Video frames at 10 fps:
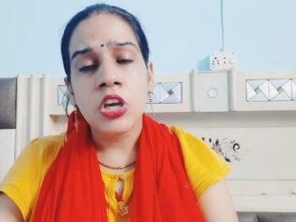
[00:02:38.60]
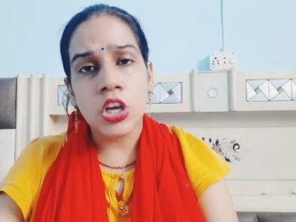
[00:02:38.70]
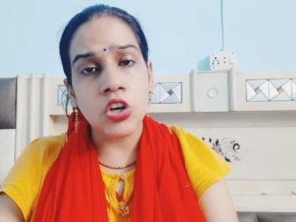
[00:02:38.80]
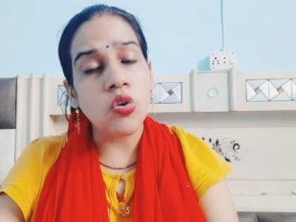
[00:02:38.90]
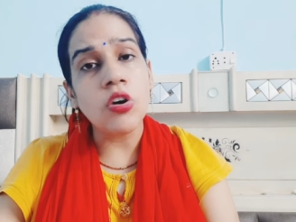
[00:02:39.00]

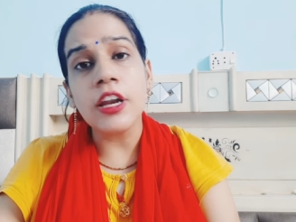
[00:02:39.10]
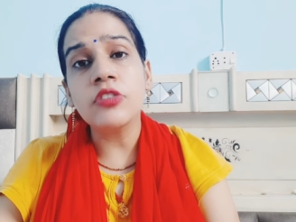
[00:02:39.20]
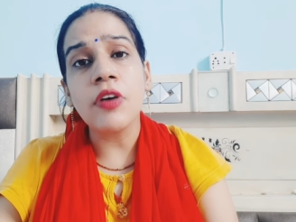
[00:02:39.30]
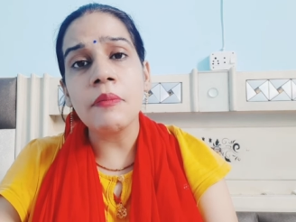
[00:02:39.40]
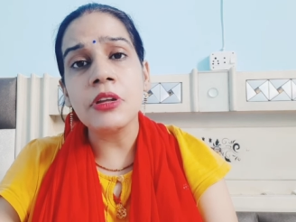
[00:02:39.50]
इनको गलत
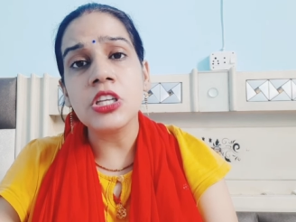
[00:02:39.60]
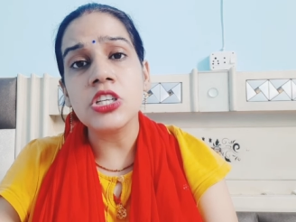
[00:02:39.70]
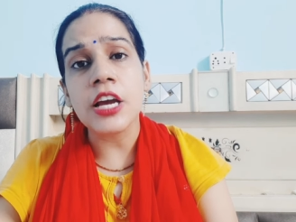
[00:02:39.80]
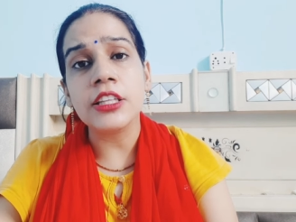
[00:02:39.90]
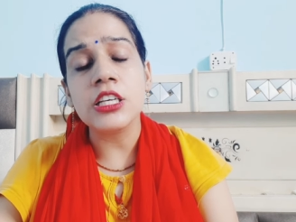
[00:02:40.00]
फहमी थी
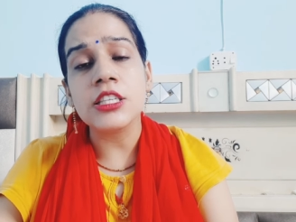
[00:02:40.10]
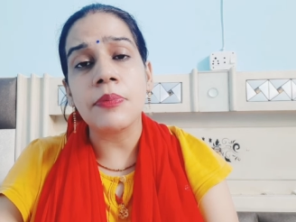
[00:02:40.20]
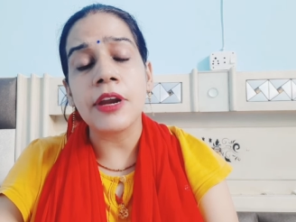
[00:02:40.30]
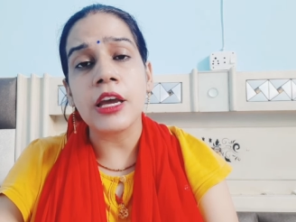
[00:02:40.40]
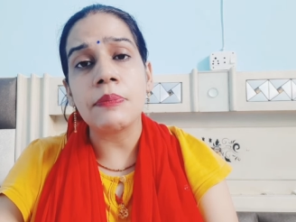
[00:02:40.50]
शायद कि
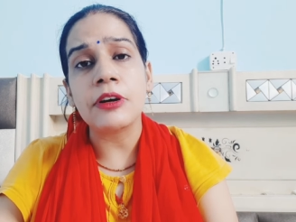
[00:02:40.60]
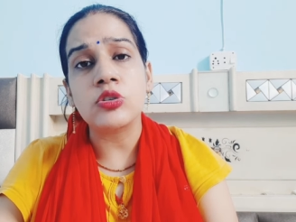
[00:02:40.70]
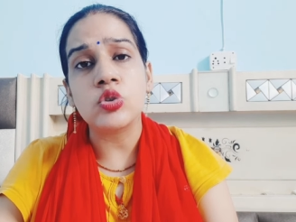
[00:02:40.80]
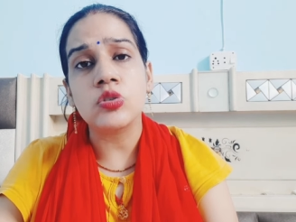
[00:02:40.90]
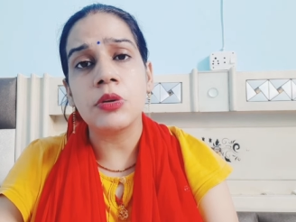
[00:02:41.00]
सपना के पास
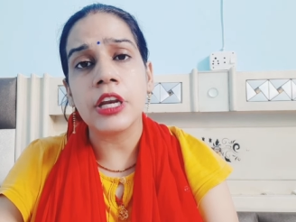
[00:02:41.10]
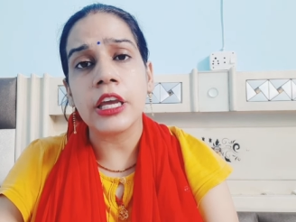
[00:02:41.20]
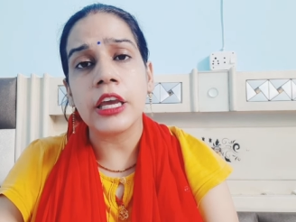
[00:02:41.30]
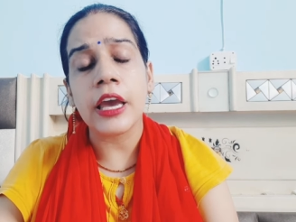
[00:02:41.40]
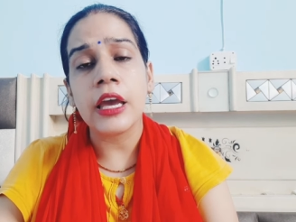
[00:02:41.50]
कुछ भी
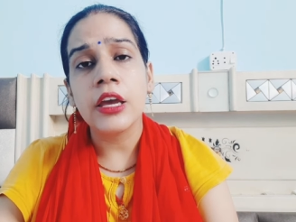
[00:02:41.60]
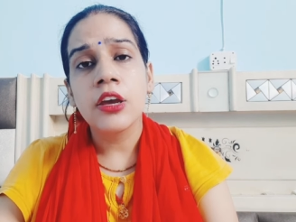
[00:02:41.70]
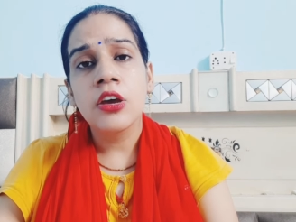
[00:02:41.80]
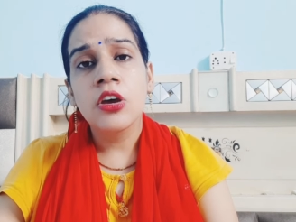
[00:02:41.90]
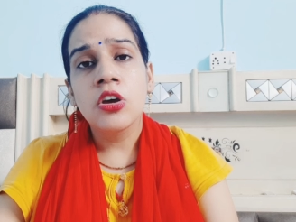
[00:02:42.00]
नहीं है
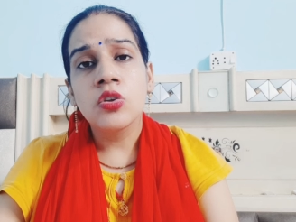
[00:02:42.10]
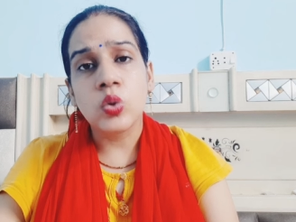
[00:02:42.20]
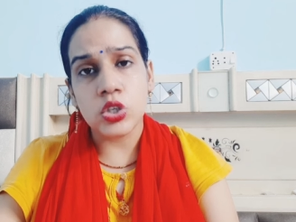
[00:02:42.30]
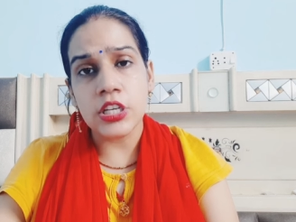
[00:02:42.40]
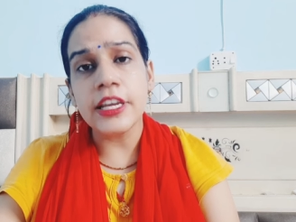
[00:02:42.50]
तो
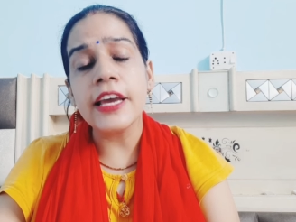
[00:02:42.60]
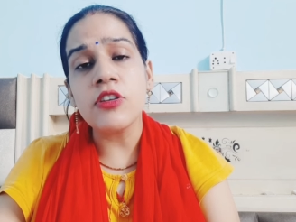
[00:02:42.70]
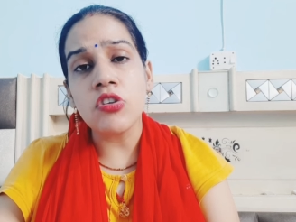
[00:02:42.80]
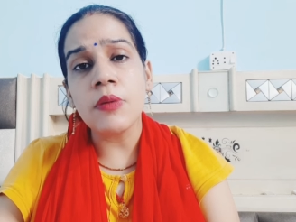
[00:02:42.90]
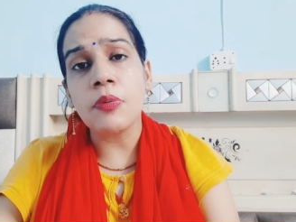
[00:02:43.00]
इसलिए
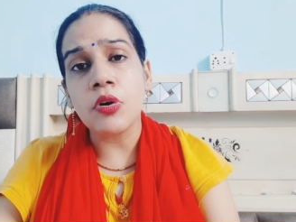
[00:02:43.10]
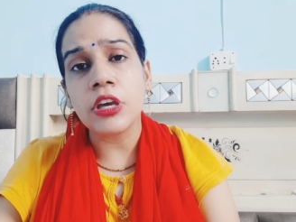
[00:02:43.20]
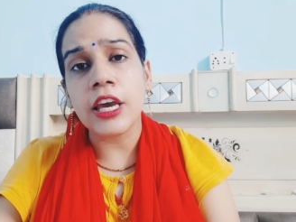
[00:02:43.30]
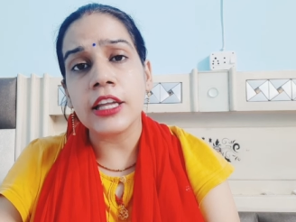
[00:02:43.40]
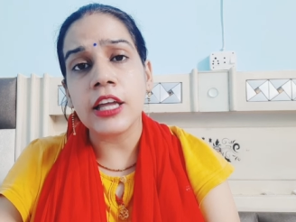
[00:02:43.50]
इन्होंने पोक
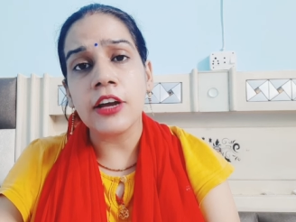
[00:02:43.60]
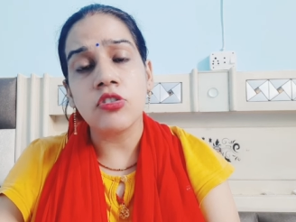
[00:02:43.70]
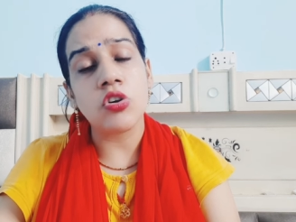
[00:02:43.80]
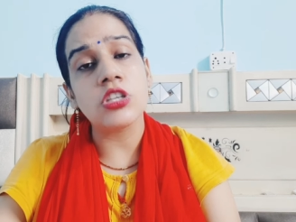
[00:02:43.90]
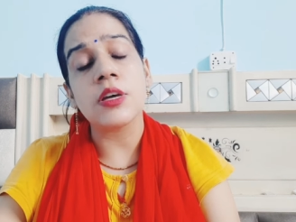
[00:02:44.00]
किया था
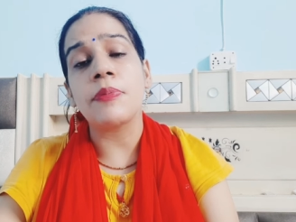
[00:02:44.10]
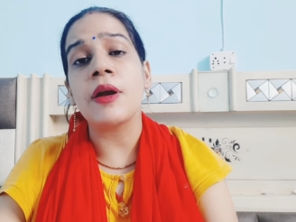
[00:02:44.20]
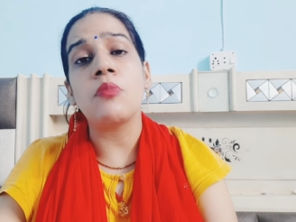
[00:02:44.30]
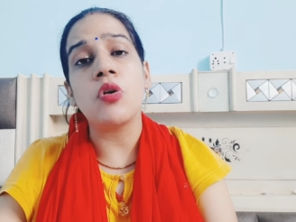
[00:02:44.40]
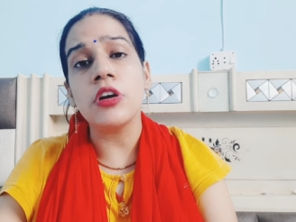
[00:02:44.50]
क्योंकि सपना
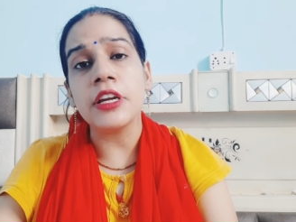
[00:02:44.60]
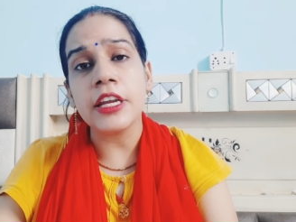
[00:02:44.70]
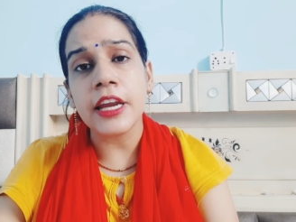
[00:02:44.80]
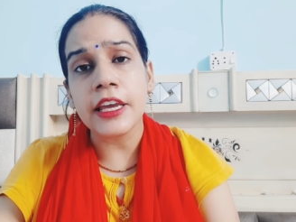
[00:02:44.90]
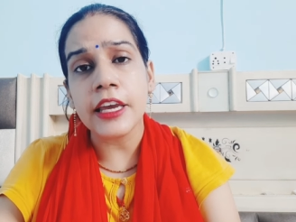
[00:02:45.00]
बोल ही नहीं
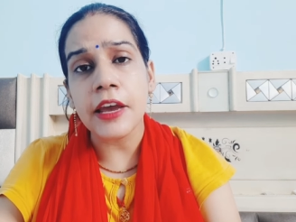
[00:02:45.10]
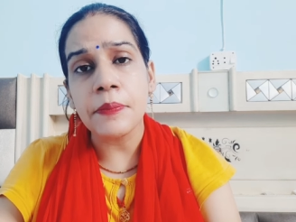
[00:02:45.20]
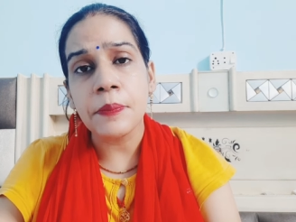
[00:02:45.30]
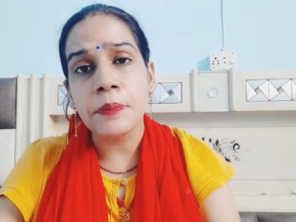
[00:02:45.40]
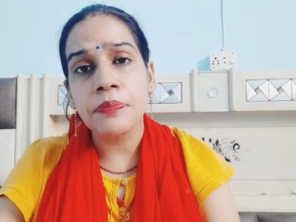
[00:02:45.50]
रही है
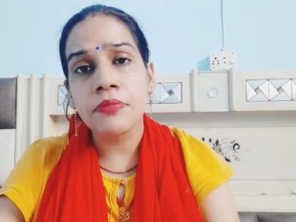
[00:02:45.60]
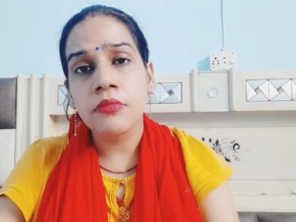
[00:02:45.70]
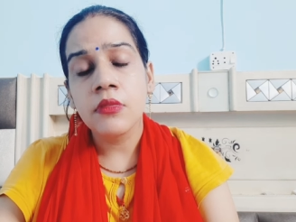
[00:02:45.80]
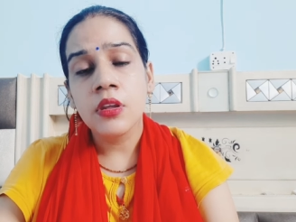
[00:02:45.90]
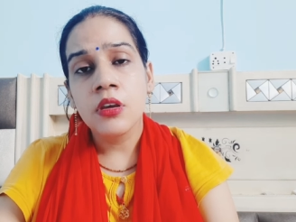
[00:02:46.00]

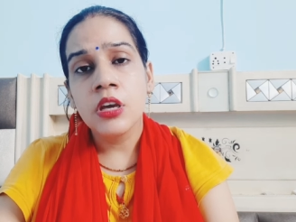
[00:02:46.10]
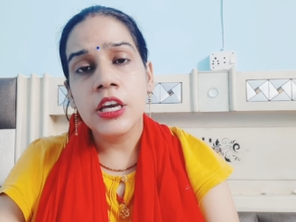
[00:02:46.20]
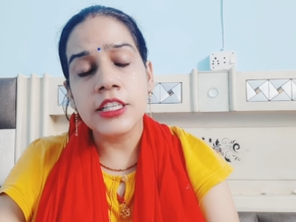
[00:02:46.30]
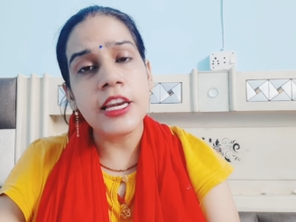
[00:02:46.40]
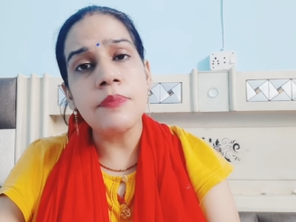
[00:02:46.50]

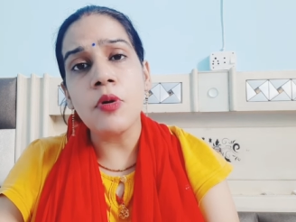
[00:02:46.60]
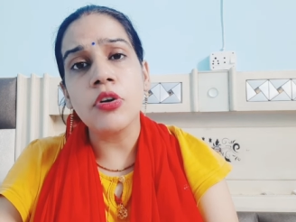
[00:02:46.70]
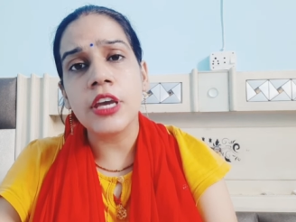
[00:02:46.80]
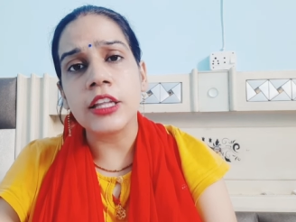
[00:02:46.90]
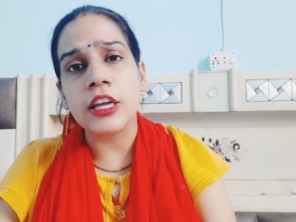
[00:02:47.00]
इसलिए पोक
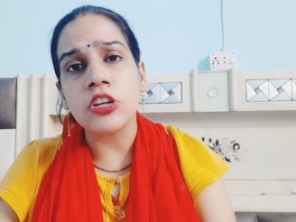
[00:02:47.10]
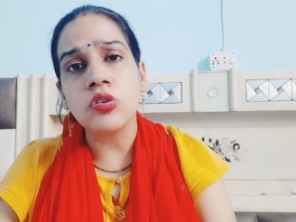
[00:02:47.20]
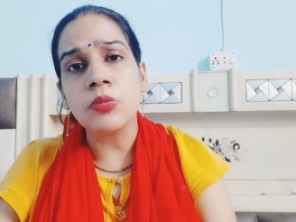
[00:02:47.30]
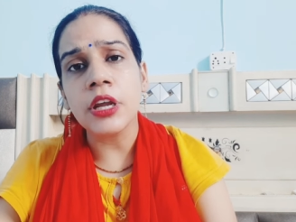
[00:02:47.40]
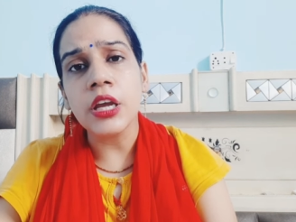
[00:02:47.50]
किया था ना
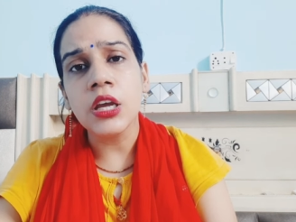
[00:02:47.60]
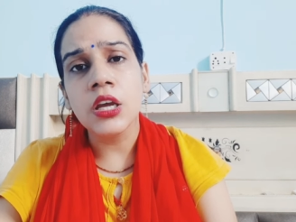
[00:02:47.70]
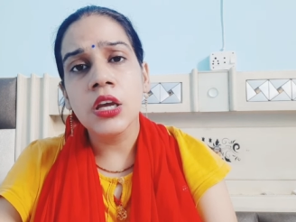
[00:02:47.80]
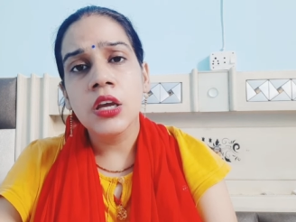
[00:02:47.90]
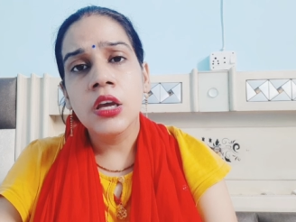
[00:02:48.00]
तुमने
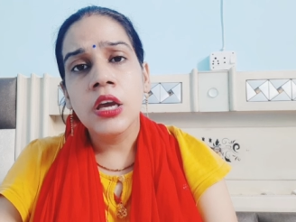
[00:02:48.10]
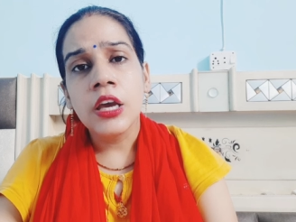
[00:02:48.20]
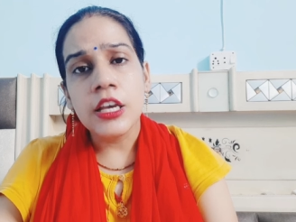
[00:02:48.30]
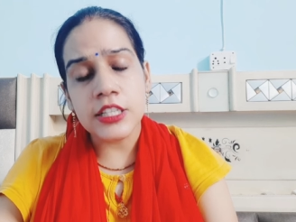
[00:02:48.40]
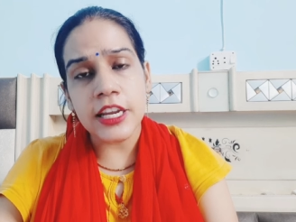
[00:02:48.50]

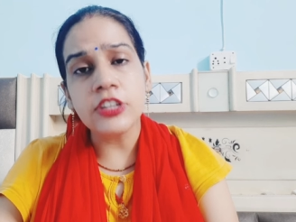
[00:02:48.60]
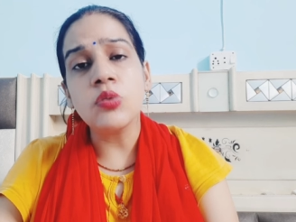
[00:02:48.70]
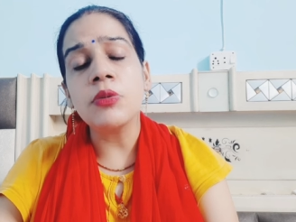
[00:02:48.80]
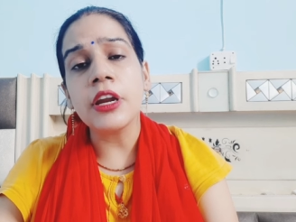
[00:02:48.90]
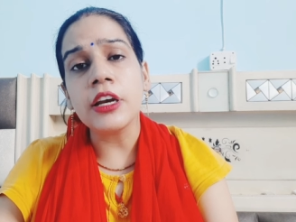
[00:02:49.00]
इसलिए
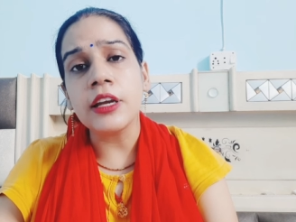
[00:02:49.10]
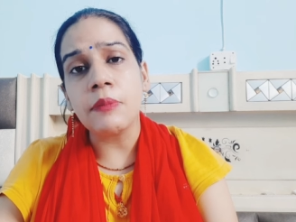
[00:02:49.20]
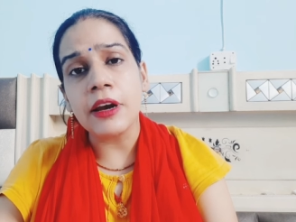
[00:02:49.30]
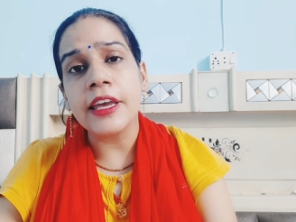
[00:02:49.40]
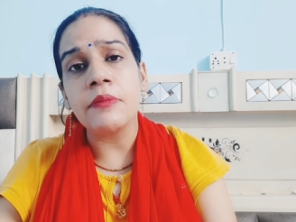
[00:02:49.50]
तुमने
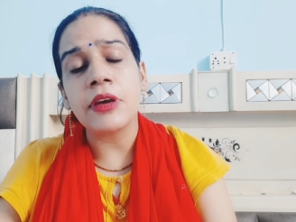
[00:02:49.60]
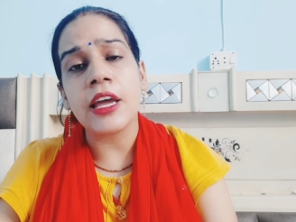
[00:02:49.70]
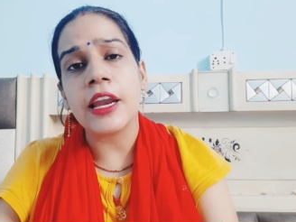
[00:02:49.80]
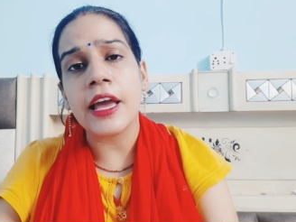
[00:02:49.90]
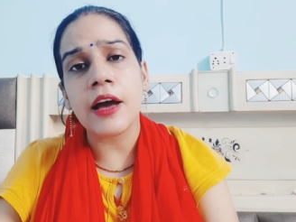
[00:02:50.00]
डबल गेम
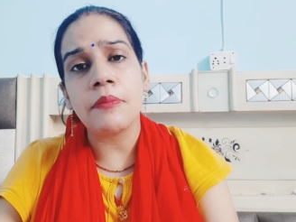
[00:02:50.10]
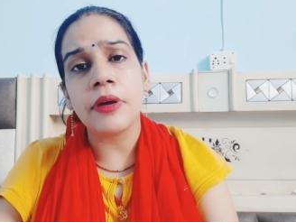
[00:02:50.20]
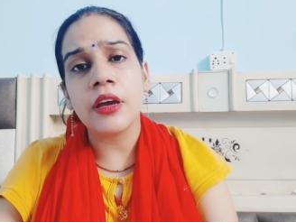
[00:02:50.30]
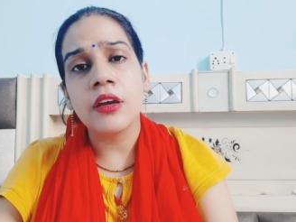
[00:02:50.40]
खेला यहाँ पे